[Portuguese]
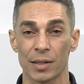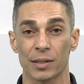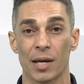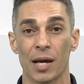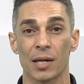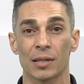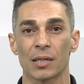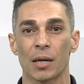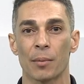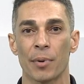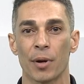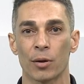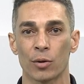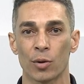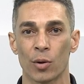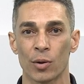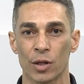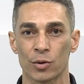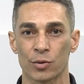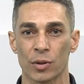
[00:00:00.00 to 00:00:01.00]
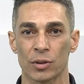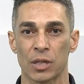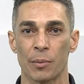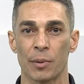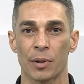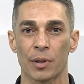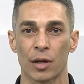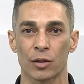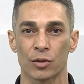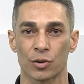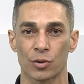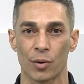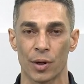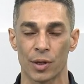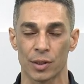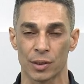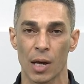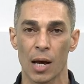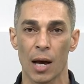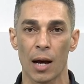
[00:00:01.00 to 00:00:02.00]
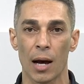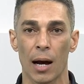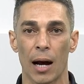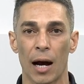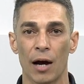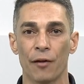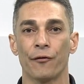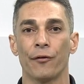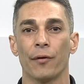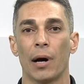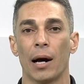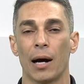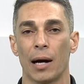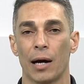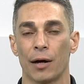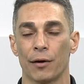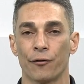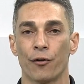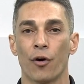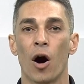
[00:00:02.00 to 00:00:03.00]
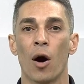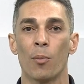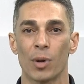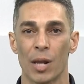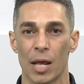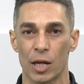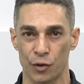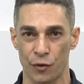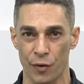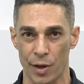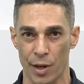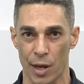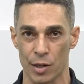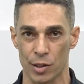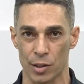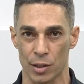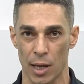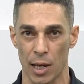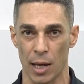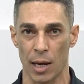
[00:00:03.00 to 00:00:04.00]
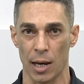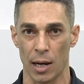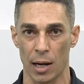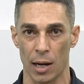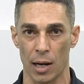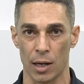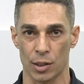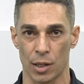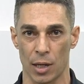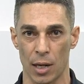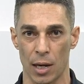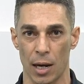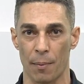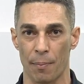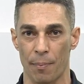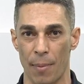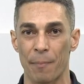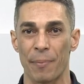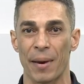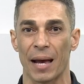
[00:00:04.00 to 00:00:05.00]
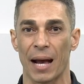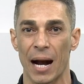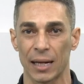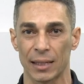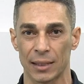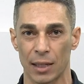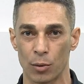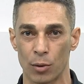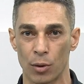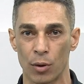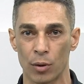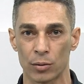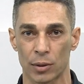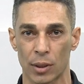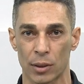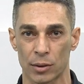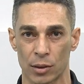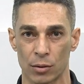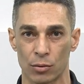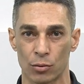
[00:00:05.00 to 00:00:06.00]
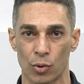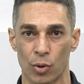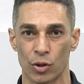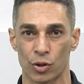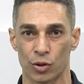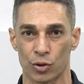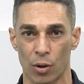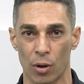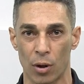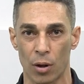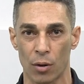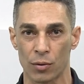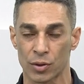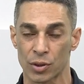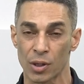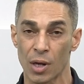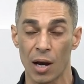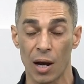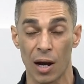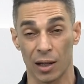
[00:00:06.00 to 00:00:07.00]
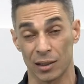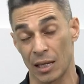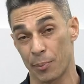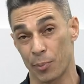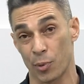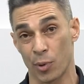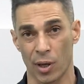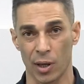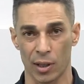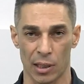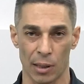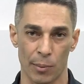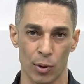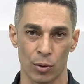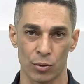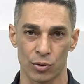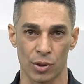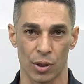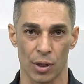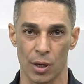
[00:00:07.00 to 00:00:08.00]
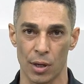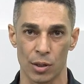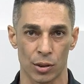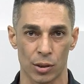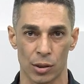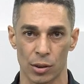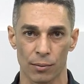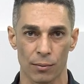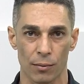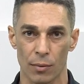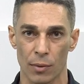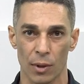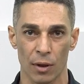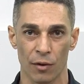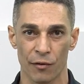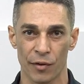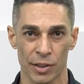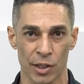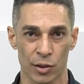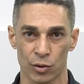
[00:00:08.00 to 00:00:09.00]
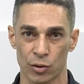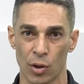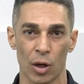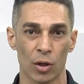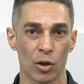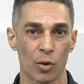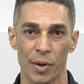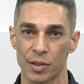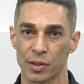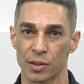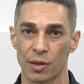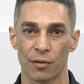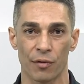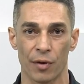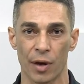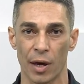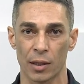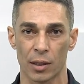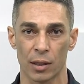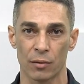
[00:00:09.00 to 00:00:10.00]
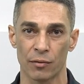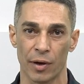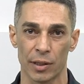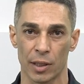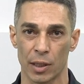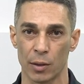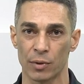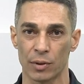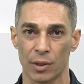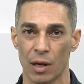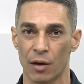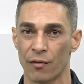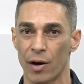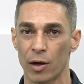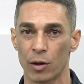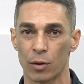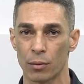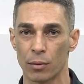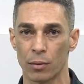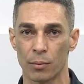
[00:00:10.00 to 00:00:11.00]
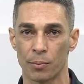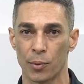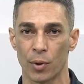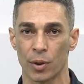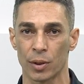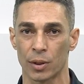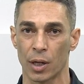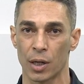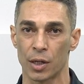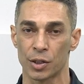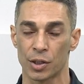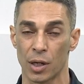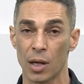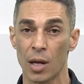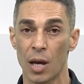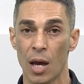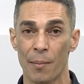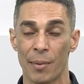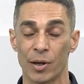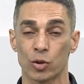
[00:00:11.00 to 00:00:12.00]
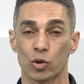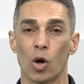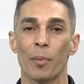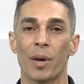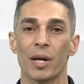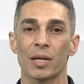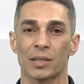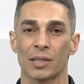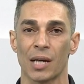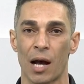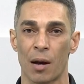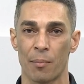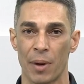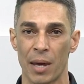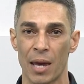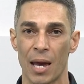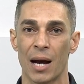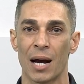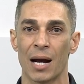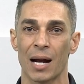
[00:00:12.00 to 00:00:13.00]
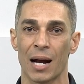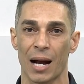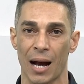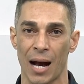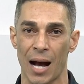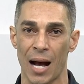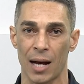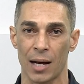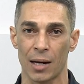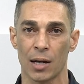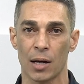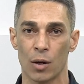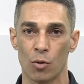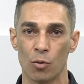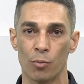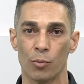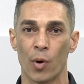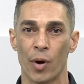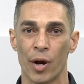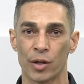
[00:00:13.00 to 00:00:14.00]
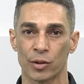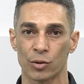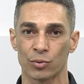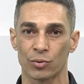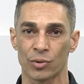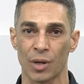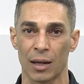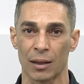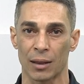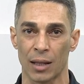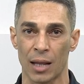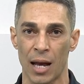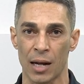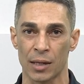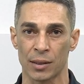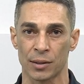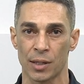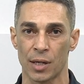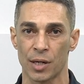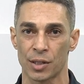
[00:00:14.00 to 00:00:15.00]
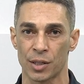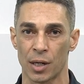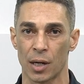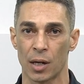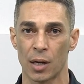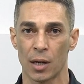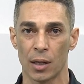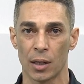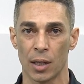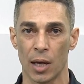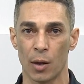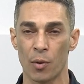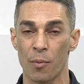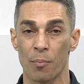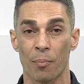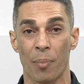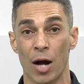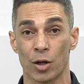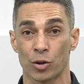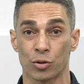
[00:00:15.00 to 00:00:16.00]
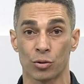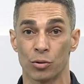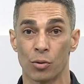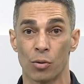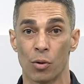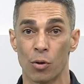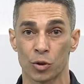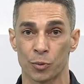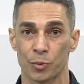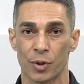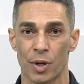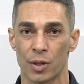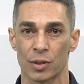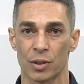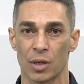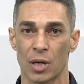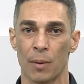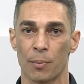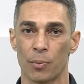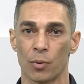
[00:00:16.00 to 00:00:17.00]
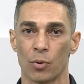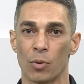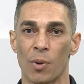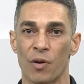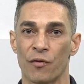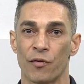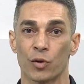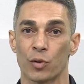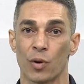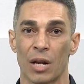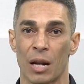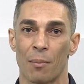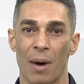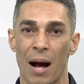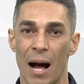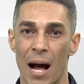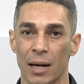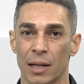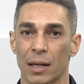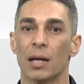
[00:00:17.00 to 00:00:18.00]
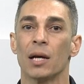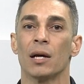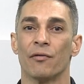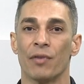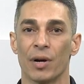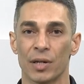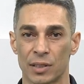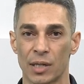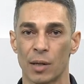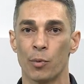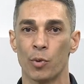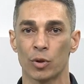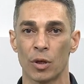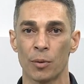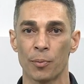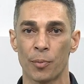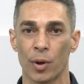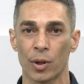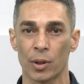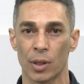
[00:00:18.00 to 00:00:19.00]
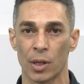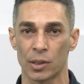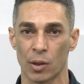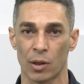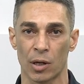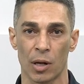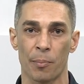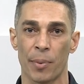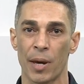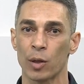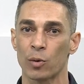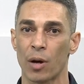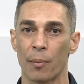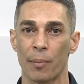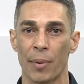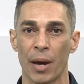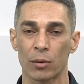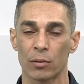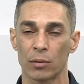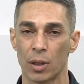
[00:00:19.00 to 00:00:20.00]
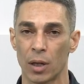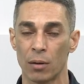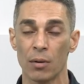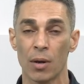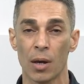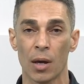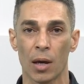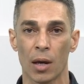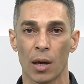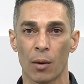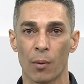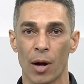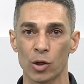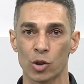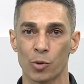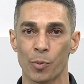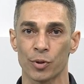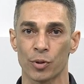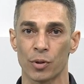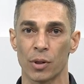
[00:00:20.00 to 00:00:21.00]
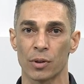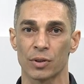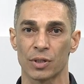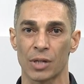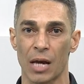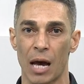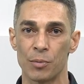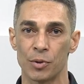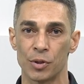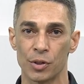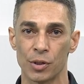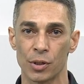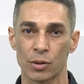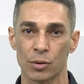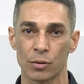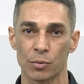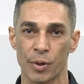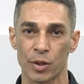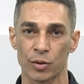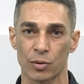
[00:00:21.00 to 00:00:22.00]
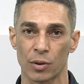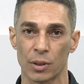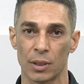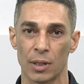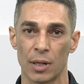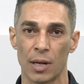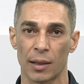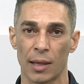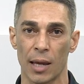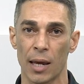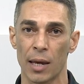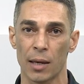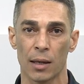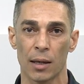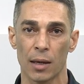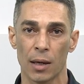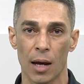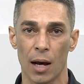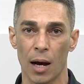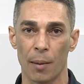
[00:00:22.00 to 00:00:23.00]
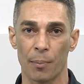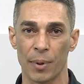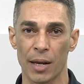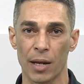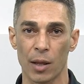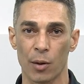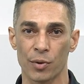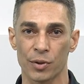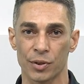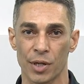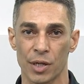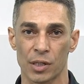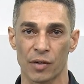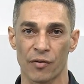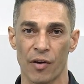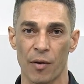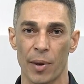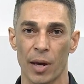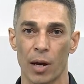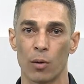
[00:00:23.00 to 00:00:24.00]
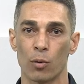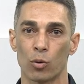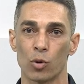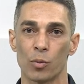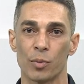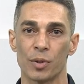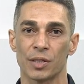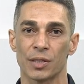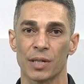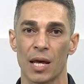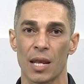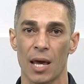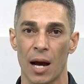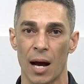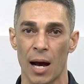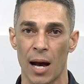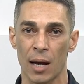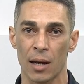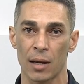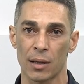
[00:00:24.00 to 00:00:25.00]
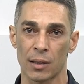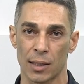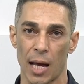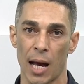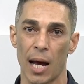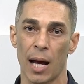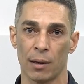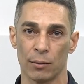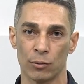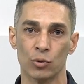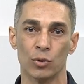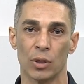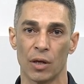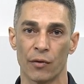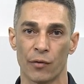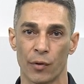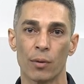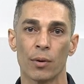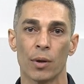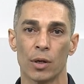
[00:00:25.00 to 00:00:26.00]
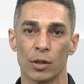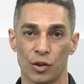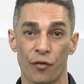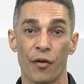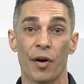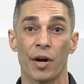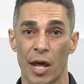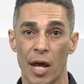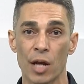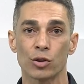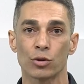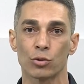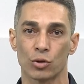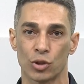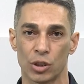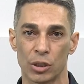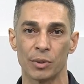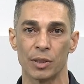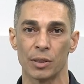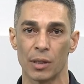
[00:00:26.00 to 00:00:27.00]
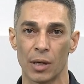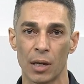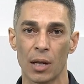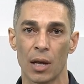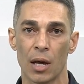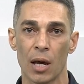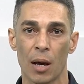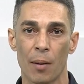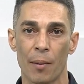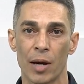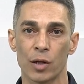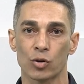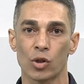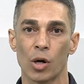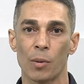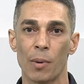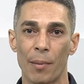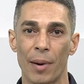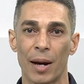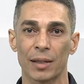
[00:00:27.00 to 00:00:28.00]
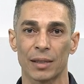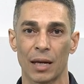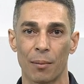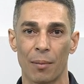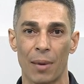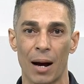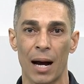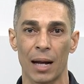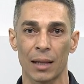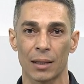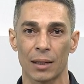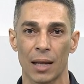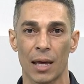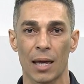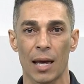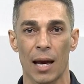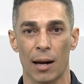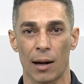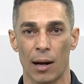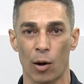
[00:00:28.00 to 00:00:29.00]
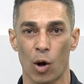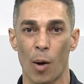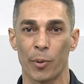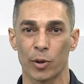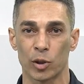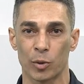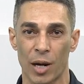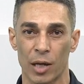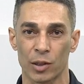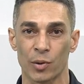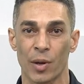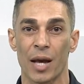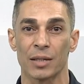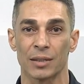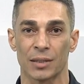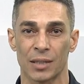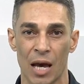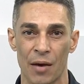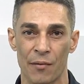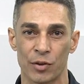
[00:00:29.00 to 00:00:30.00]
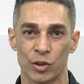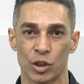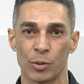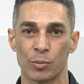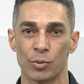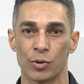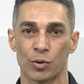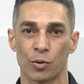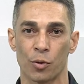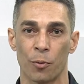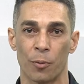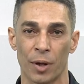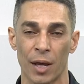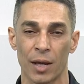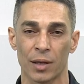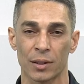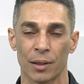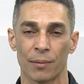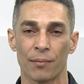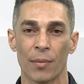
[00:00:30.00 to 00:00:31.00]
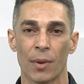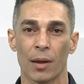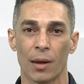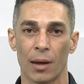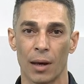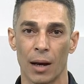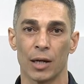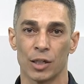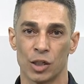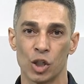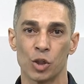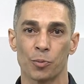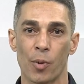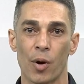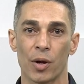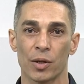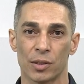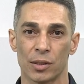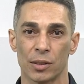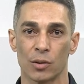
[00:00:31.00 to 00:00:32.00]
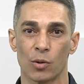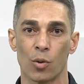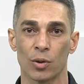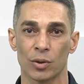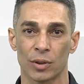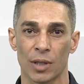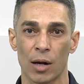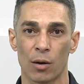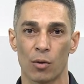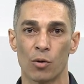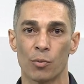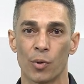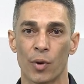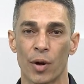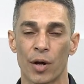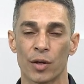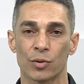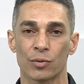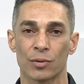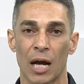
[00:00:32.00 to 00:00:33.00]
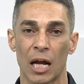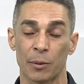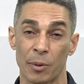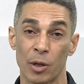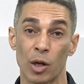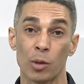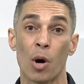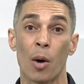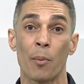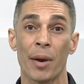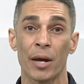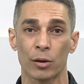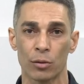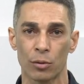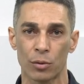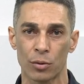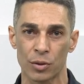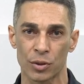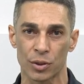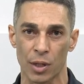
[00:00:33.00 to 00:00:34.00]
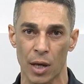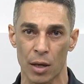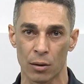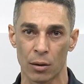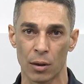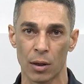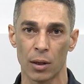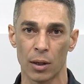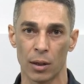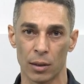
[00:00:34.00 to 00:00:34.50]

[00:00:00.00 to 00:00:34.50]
que é sabedor das suas limitações. A, a, a, fórmula é diferente, né? Acho que a, a, pegada é outra, são dois jogos, até porque também o seguinte, vai ser só no mês que vem, então vai ter um intervalo importante aí. Mas começar bem, arrancar um bom resultado lá, que seja é, um empate com gols, por exemplo, ou uma vitória magra, vai ser muito importante. Agora, peito aberto não, eu acho que o Pesolano sabe disso, o Pesolano ele tem a plena consciência de que vai pegar um clube de Série A, que está no nível diferente do time dele, mas como é mata-mata, né, e a Copa do Brasil reserva esse tipo de surpresa, a gente pode sim contar com um bom resultado pelo momento do Cruzeiro.